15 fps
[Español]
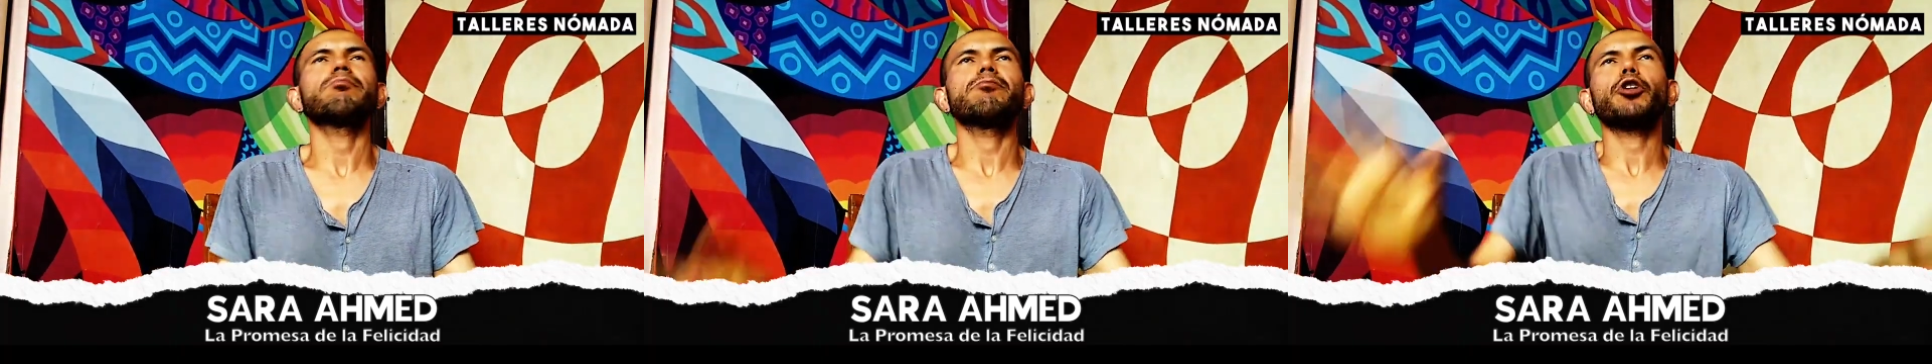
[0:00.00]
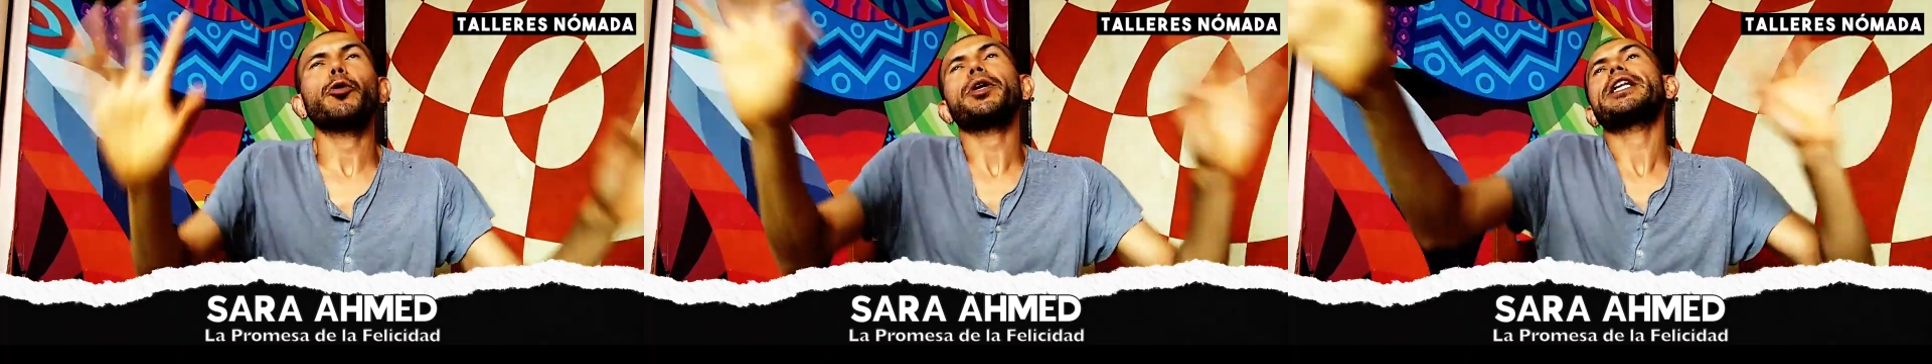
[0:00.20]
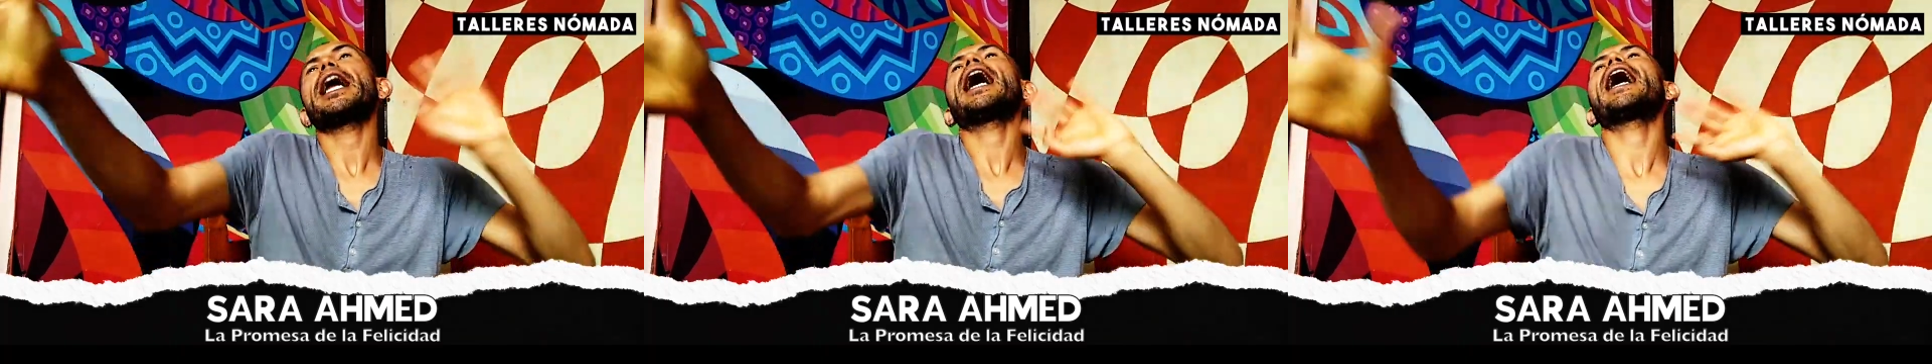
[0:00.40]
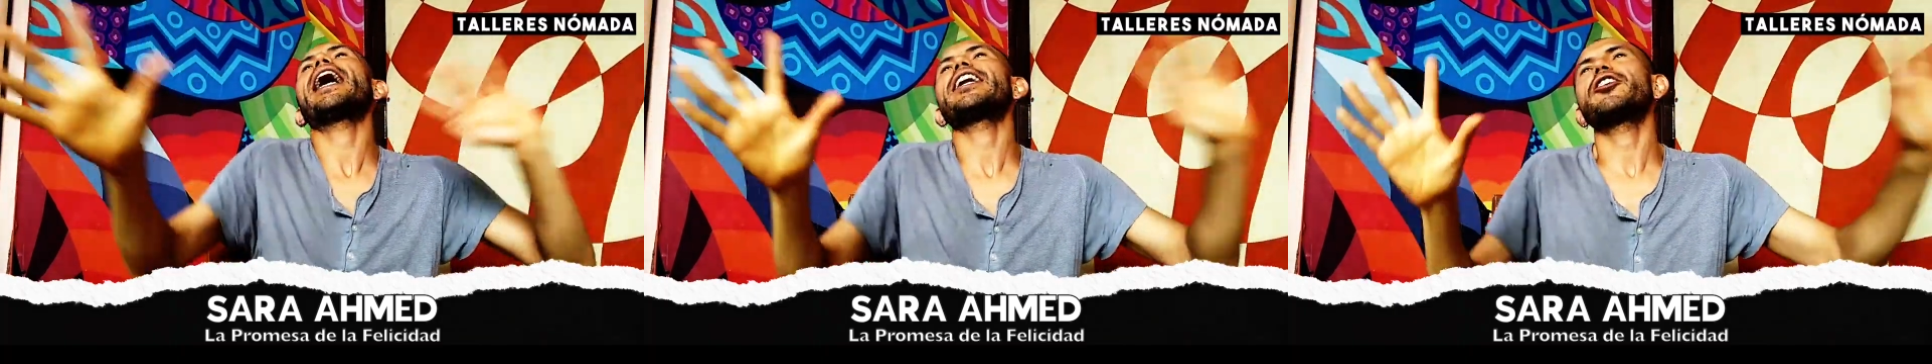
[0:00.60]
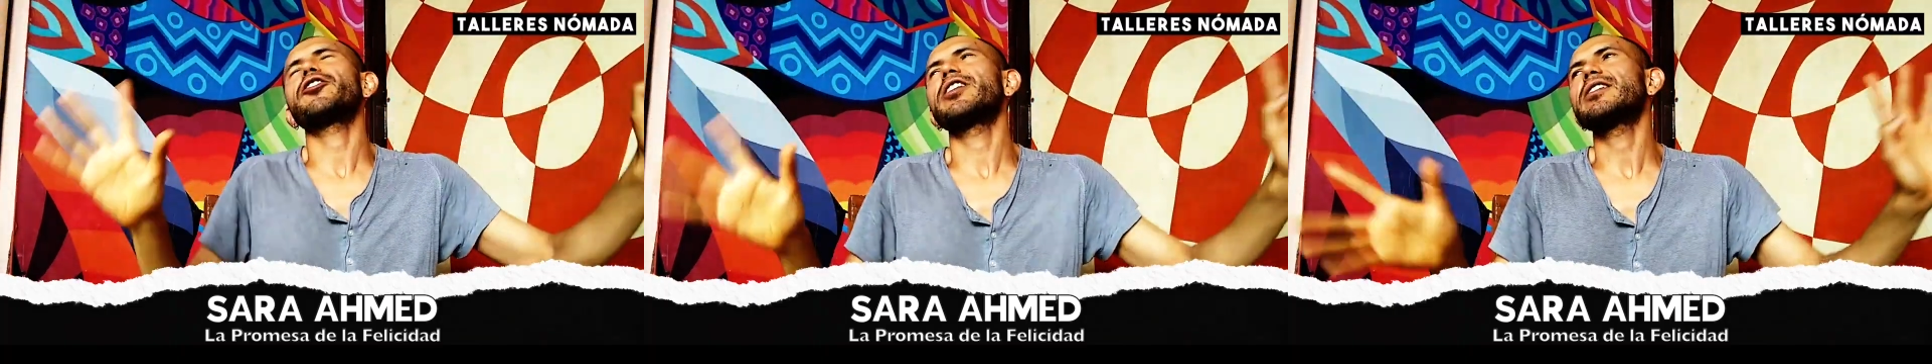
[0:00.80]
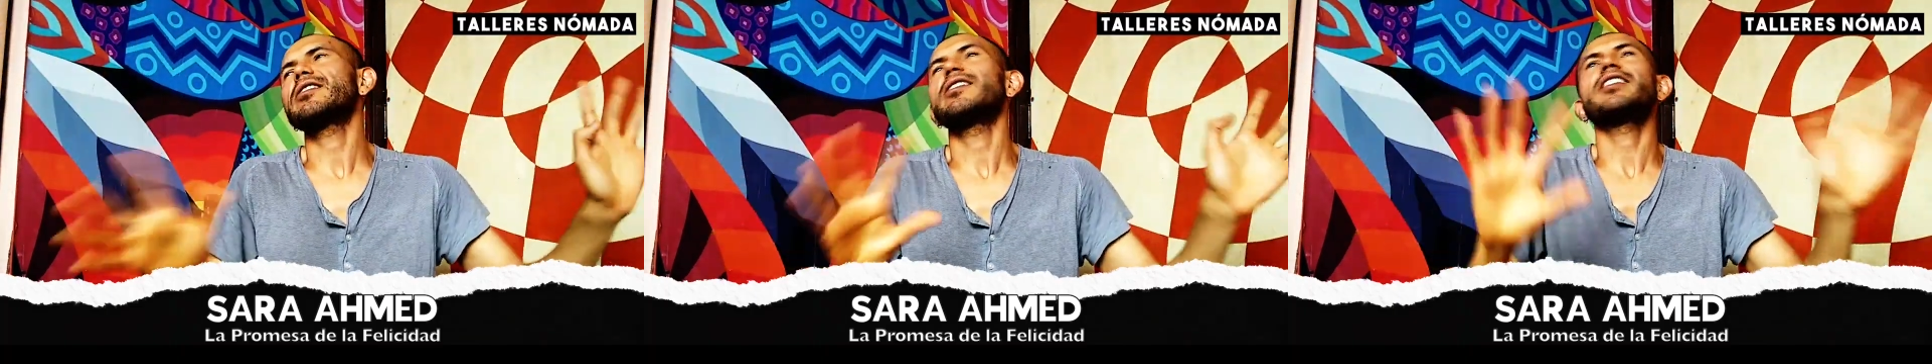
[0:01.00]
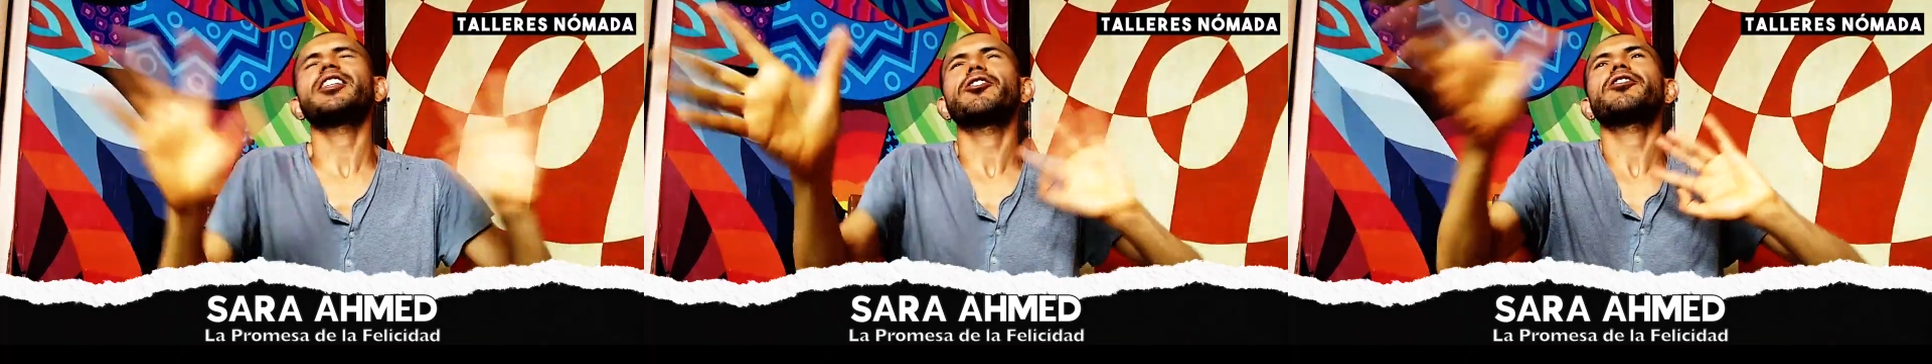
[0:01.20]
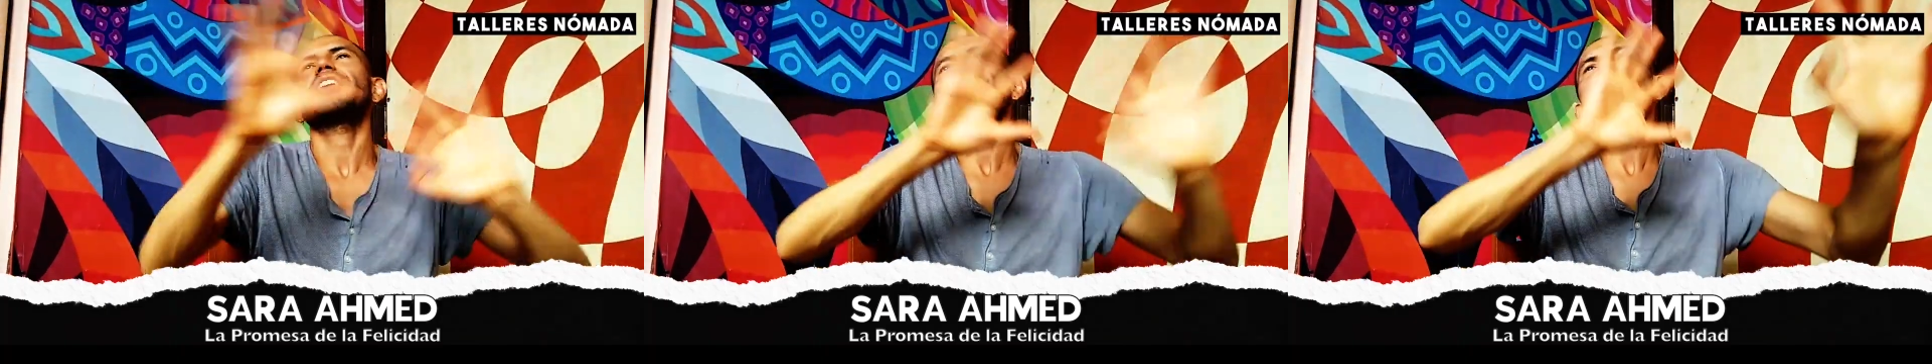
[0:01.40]
no binario, en el
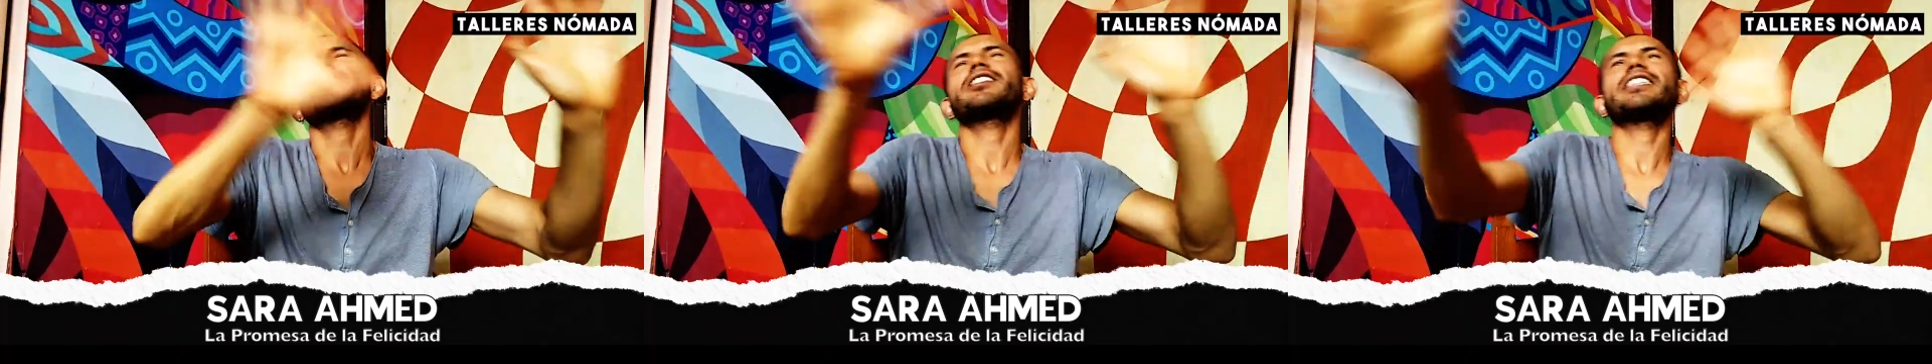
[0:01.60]
sentido de que no se